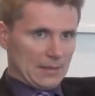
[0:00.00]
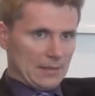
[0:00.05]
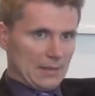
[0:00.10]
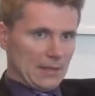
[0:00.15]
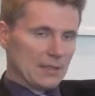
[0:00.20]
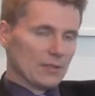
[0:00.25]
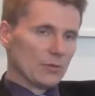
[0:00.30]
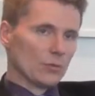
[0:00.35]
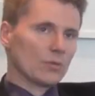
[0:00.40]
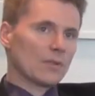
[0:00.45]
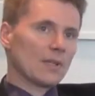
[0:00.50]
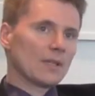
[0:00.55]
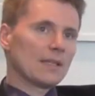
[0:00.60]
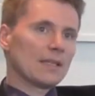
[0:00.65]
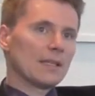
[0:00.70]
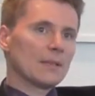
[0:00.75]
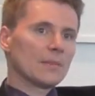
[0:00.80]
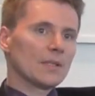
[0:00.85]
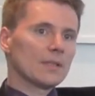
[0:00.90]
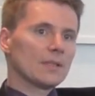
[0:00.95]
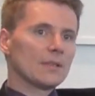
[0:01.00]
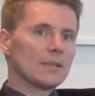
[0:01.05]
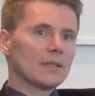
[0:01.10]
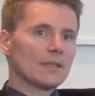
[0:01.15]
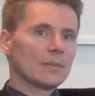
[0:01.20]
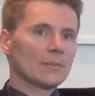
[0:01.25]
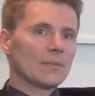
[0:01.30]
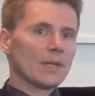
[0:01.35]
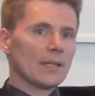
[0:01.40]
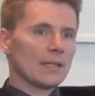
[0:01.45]
Das Unternehmen
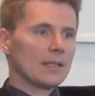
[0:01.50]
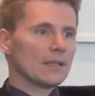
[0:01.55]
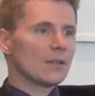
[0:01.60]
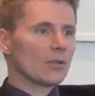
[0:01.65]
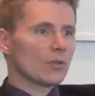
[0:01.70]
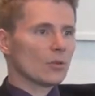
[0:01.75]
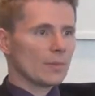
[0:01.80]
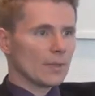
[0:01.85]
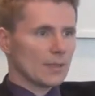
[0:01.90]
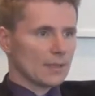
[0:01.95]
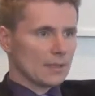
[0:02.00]
ähm, erhält darüber